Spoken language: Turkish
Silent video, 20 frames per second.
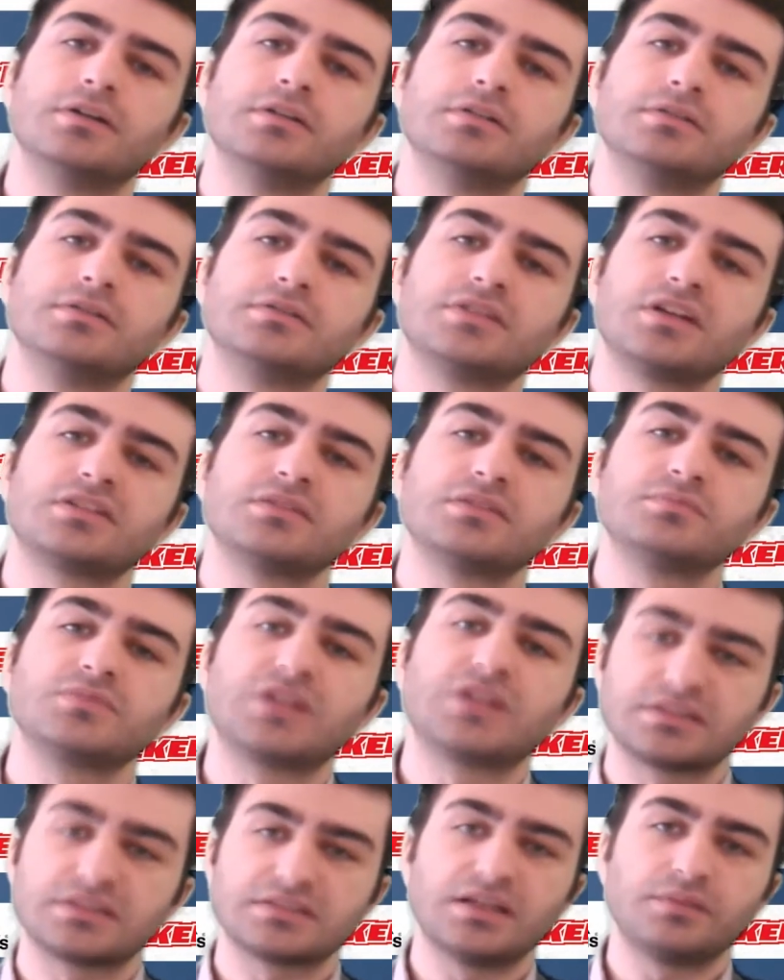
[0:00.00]
takım
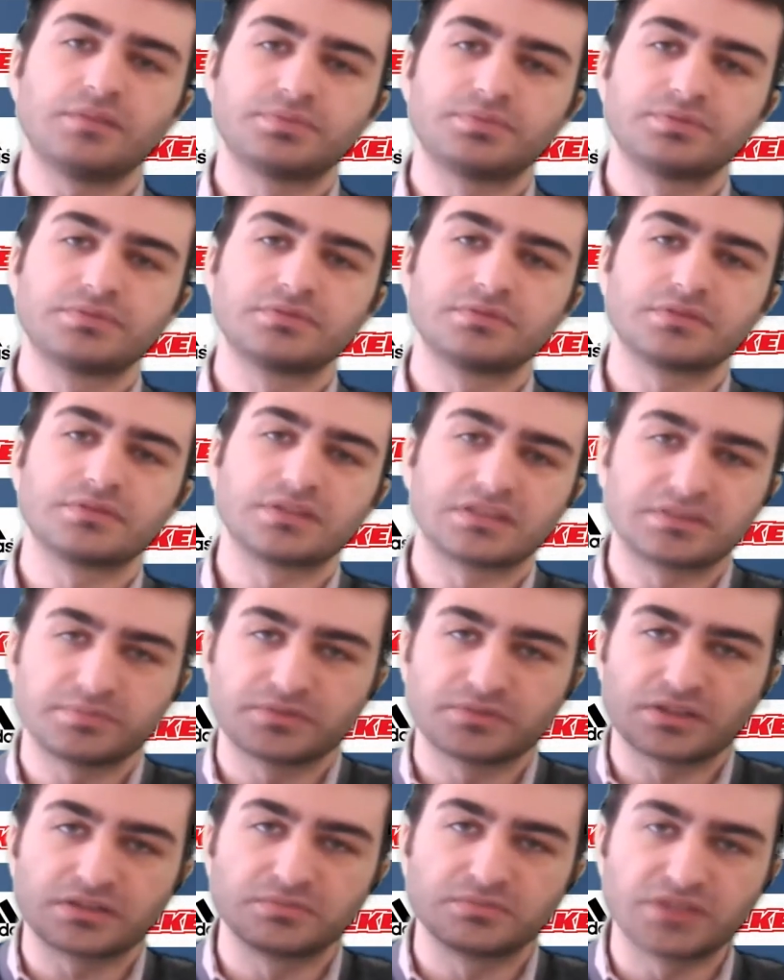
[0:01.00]
kasap, rakip
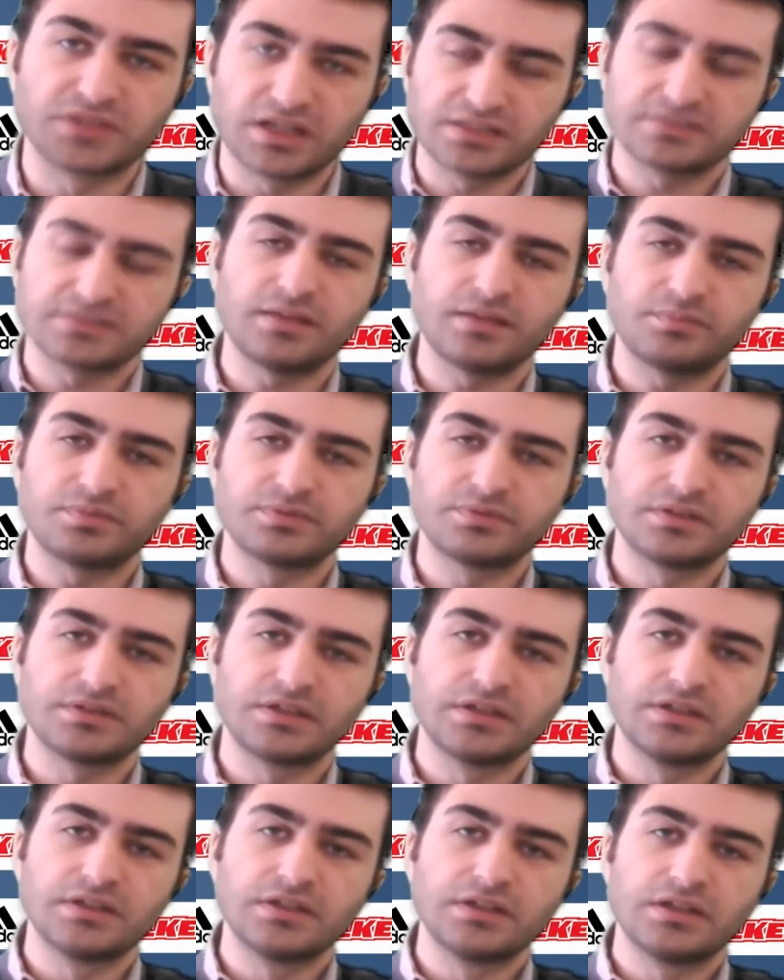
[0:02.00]
takım kasap,
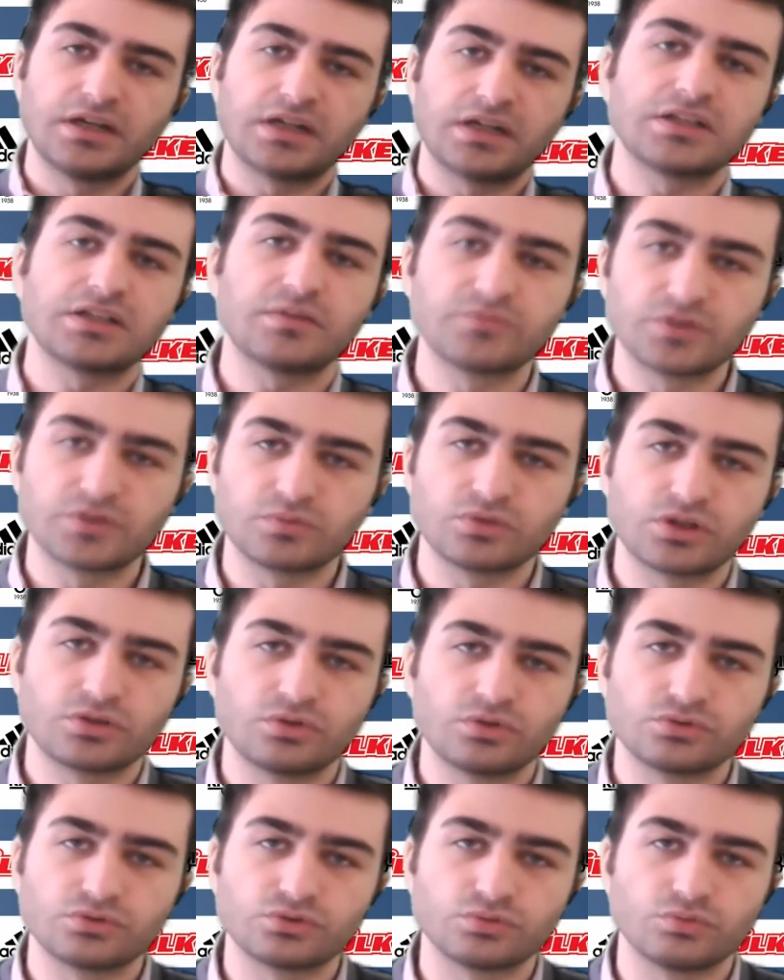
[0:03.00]
hakem de buna
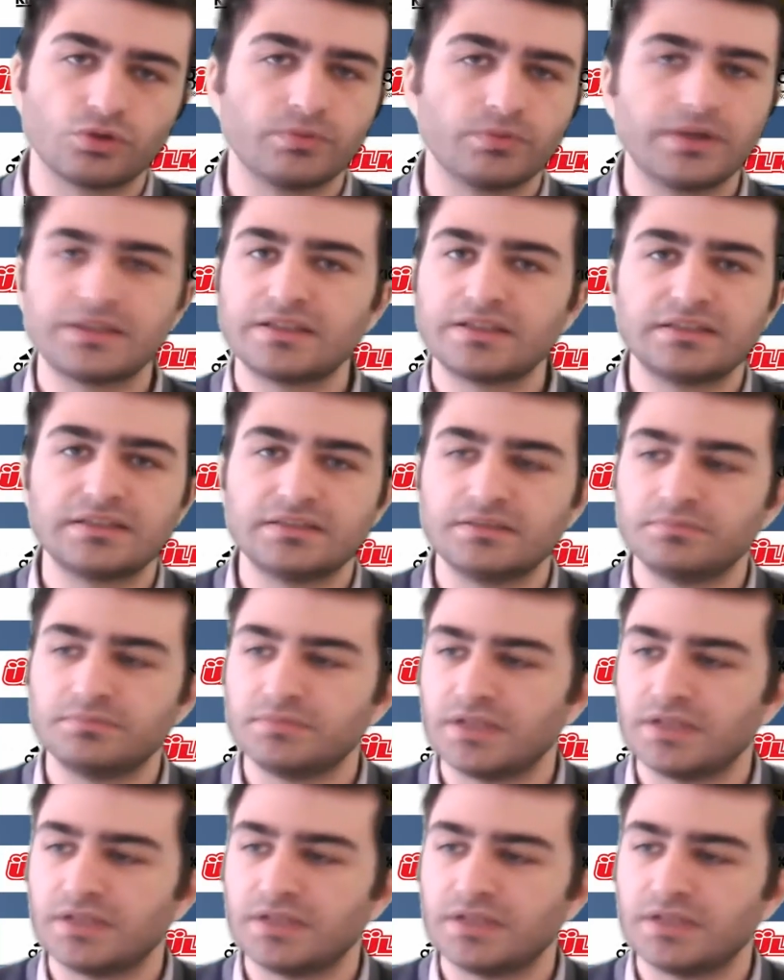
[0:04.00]
göz yumuyor. Ben ne diyeyim?